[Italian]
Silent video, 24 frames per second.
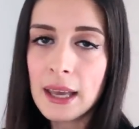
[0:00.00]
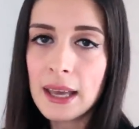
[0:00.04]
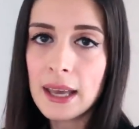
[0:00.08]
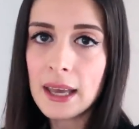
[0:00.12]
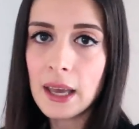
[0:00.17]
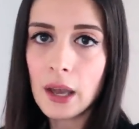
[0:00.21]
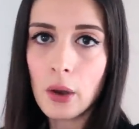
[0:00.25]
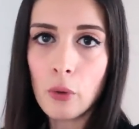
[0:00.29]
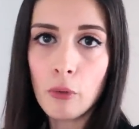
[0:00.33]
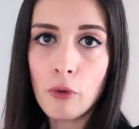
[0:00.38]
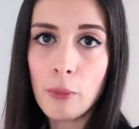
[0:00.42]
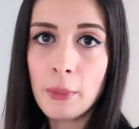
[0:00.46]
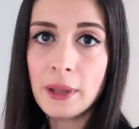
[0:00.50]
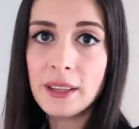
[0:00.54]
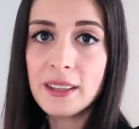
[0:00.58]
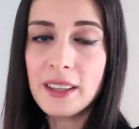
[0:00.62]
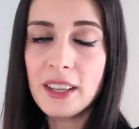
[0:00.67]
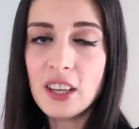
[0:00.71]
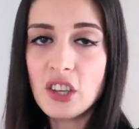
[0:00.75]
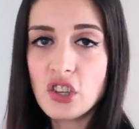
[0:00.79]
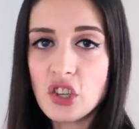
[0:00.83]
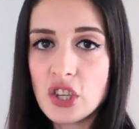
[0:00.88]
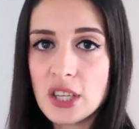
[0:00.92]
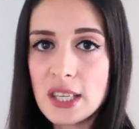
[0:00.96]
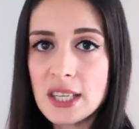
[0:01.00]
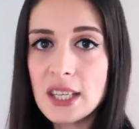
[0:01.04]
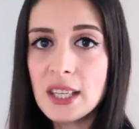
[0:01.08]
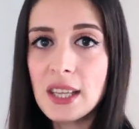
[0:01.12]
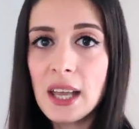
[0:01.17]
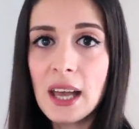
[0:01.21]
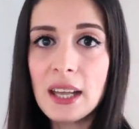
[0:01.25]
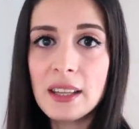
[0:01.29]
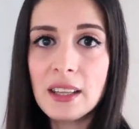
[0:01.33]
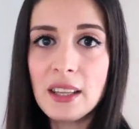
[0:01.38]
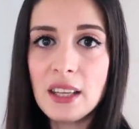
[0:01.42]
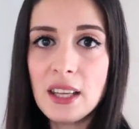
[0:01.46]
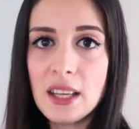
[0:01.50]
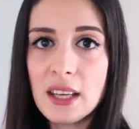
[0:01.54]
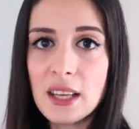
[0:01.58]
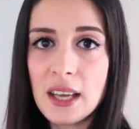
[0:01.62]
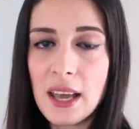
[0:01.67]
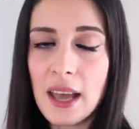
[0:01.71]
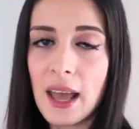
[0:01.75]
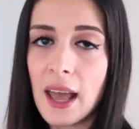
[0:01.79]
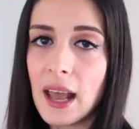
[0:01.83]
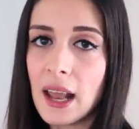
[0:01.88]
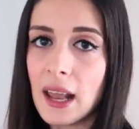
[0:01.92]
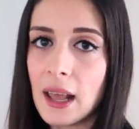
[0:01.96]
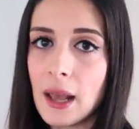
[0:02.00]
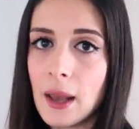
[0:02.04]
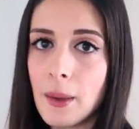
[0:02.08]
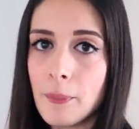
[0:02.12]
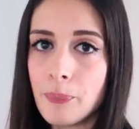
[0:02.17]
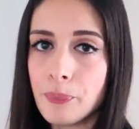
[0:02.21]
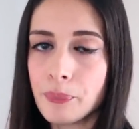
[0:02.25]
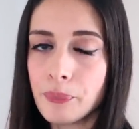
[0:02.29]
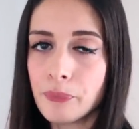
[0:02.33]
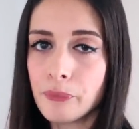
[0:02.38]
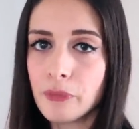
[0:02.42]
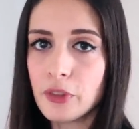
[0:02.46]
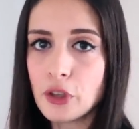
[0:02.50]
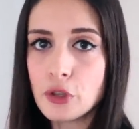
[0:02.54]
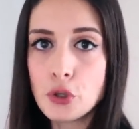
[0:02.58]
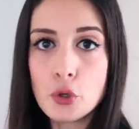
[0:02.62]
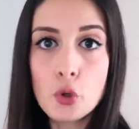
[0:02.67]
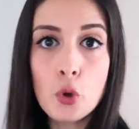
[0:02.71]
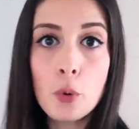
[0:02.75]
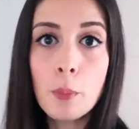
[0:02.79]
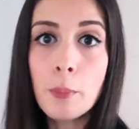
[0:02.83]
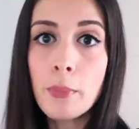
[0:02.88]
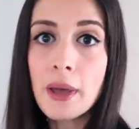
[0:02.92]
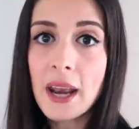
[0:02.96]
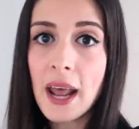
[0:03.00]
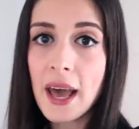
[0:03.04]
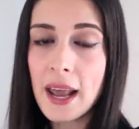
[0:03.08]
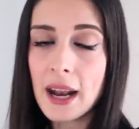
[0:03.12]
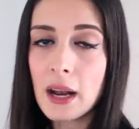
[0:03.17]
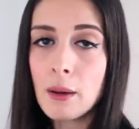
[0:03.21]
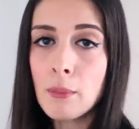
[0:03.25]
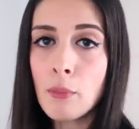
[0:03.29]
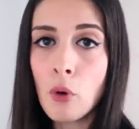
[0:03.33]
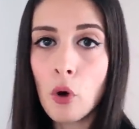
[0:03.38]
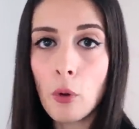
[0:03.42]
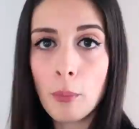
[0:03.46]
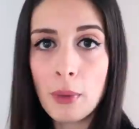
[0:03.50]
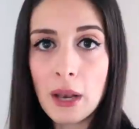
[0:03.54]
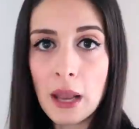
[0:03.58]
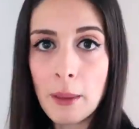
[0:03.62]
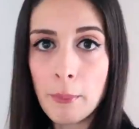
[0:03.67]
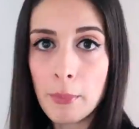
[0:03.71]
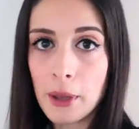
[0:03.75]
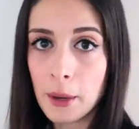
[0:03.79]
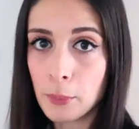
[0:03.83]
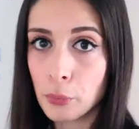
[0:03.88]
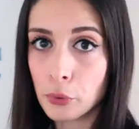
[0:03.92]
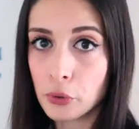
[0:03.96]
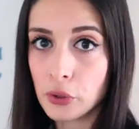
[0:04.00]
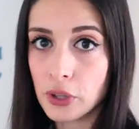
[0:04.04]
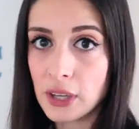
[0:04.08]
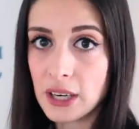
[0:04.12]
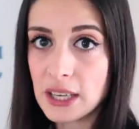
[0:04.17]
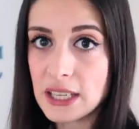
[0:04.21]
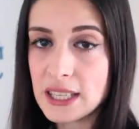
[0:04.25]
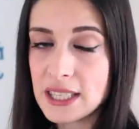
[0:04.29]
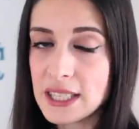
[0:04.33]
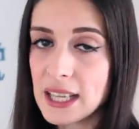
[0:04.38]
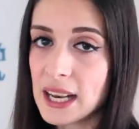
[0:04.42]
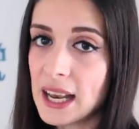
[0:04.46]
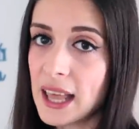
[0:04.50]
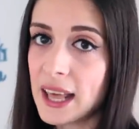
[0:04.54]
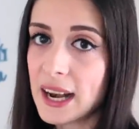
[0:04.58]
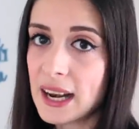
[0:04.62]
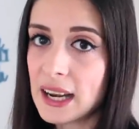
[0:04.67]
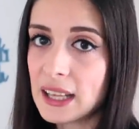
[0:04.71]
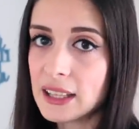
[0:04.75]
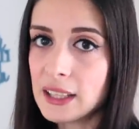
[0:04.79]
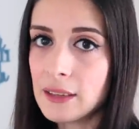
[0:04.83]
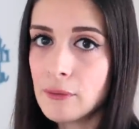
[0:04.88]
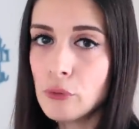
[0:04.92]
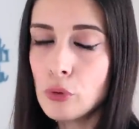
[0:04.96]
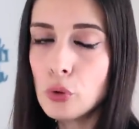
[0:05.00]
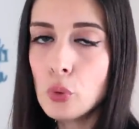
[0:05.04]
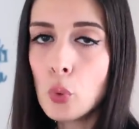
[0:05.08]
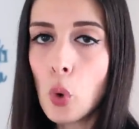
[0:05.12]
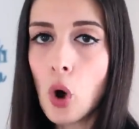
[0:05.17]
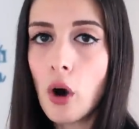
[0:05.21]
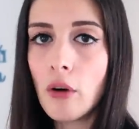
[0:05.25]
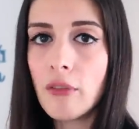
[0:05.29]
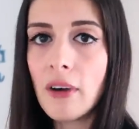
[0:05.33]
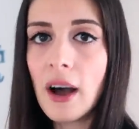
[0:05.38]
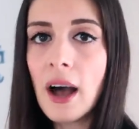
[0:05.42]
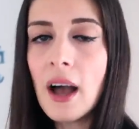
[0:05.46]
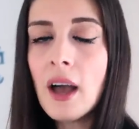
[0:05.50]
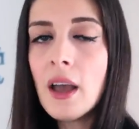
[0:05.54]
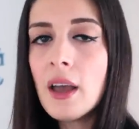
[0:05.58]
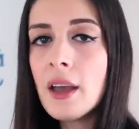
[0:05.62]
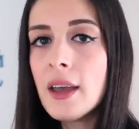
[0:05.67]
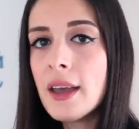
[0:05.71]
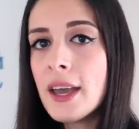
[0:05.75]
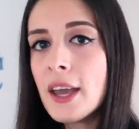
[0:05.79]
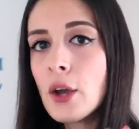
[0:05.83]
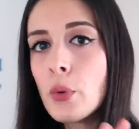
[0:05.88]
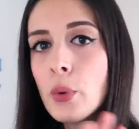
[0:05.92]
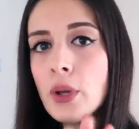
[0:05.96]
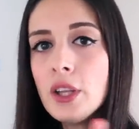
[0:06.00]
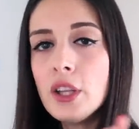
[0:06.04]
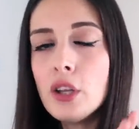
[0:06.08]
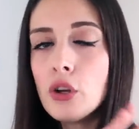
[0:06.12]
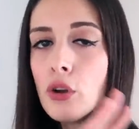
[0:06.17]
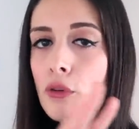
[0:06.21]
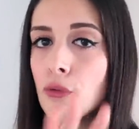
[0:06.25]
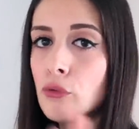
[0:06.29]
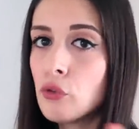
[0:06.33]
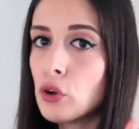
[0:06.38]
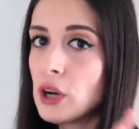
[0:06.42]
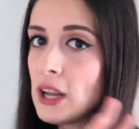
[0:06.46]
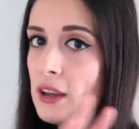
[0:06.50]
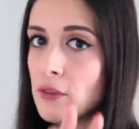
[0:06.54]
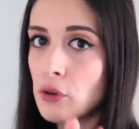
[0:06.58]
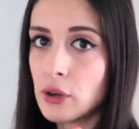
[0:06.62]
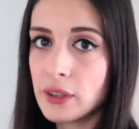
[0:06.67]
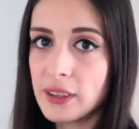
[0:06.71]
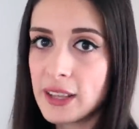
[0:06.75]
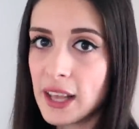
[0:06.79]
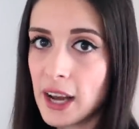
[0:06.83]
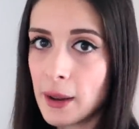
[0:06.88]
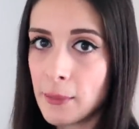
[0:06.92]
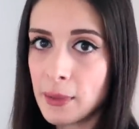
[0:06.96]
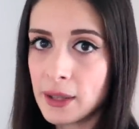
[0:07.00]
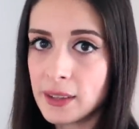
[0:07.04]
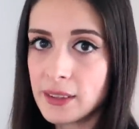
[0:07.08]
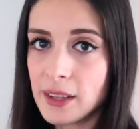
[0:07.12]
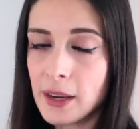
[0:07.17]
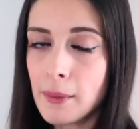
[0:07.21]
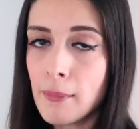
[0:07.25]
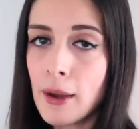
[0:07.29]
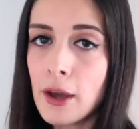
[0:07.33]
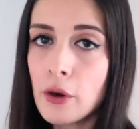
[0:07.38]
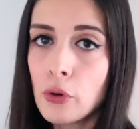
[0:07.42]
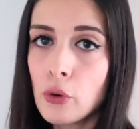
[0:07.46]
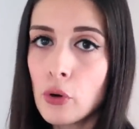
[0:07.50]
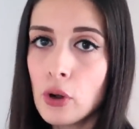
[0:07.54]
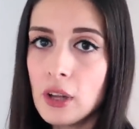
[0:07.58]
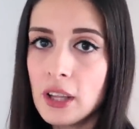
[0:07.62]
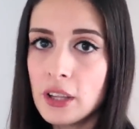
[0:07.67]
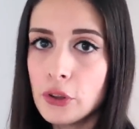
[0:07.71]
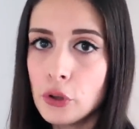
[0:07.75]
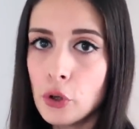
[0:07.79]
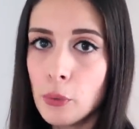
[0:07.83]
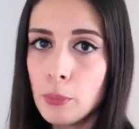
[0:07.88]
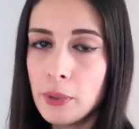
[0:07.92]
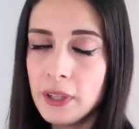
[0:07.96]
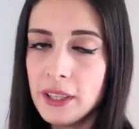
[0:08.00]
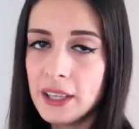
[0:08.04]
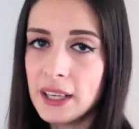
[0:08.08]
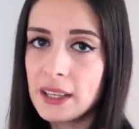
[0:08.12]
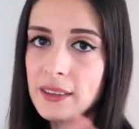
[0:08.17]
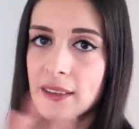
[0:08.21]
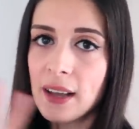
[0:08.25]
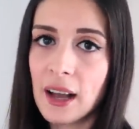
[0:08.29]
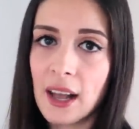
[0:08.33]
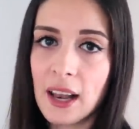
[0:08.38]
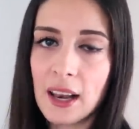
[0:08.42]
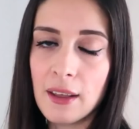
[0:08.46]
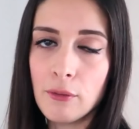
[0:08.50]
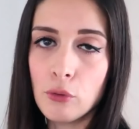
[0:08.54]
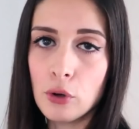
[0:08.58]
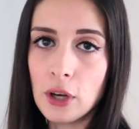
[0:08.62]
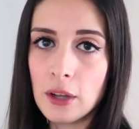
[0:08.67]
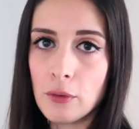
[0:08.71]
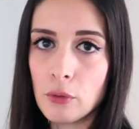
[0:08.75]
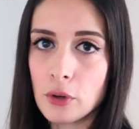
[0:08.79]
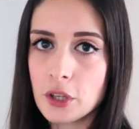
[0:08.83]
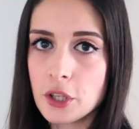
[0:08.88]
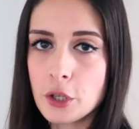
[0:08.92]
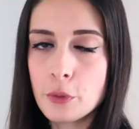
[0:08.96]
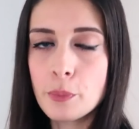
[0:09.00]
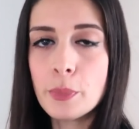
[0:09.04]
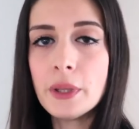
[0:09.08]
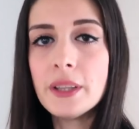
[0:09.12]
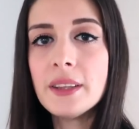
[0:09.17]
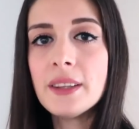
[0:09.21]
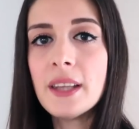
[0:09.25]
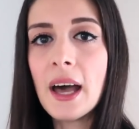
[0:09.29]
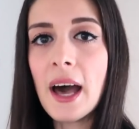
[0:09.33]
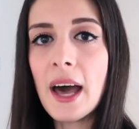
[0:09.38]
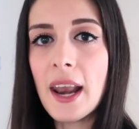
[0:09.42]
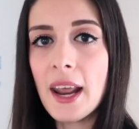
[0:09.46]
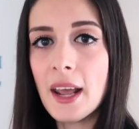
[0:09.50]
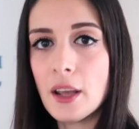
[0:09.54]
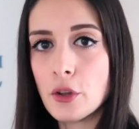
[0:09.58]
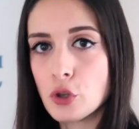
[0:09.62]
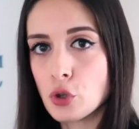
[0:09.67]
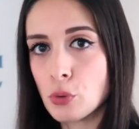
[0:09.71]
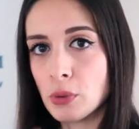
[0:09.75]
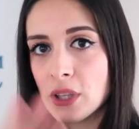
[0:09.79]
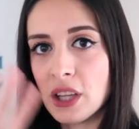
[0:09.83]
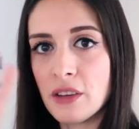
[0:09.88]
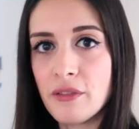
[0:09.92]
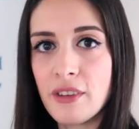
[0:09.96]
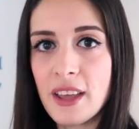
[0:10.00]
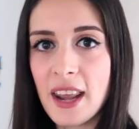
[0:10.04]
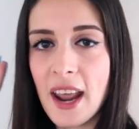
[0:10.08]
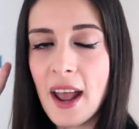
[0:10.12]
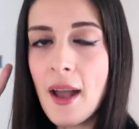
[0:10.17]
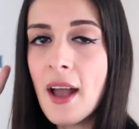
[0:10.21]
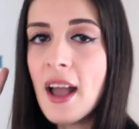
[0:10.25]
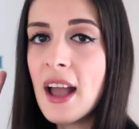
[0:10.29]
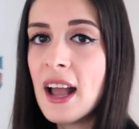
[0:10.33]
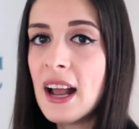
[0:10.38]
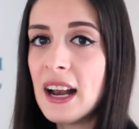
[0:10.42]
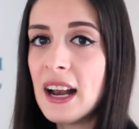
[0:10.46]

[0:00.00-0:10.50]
eh, ovviamente necessità di eh, sgomberare il mobile per poter installare la tv nuova e quindi non volevo andare a mettere mano con gli addobbi di Natale, volevo aspettare insomma di avere